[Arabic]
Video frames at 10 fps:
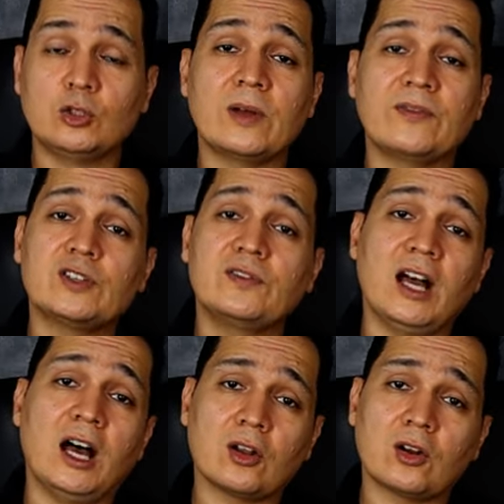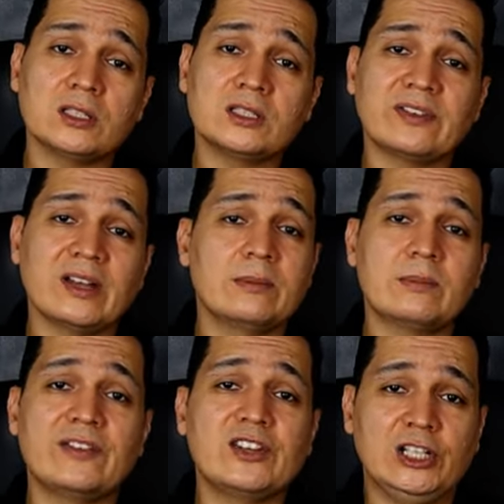ومفيش فيه أعراض
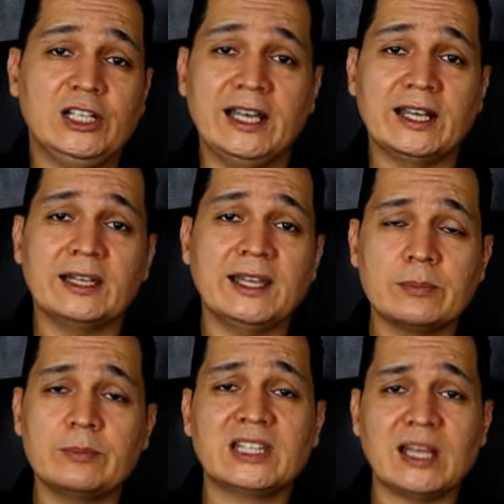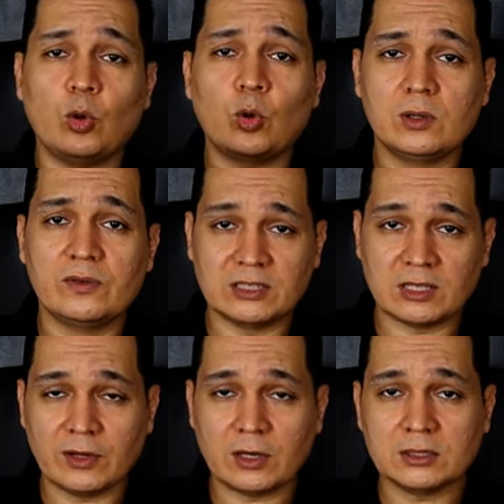فمفيش علاج لكن بنتابعه كل
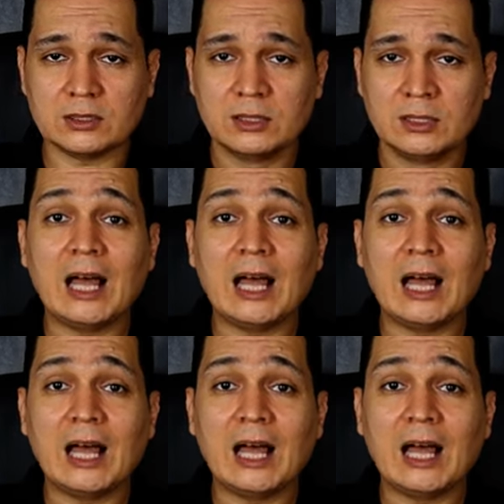فترة فقط